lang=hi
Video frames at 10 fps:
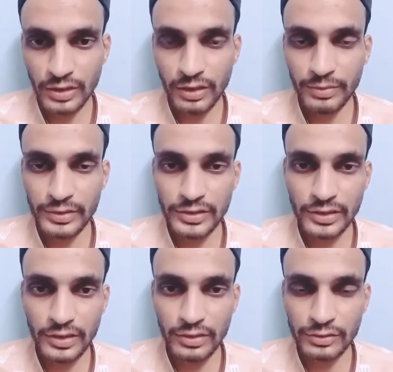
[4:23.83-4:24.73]
एमएलसी
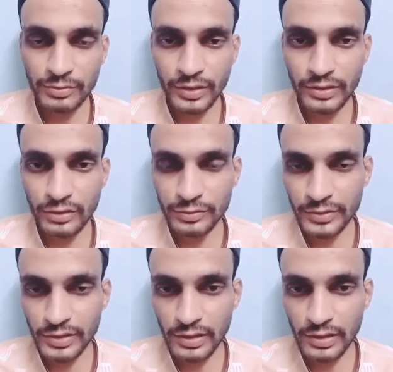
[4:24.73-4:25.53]
के लिए उस्मानिया हॉस्पिटल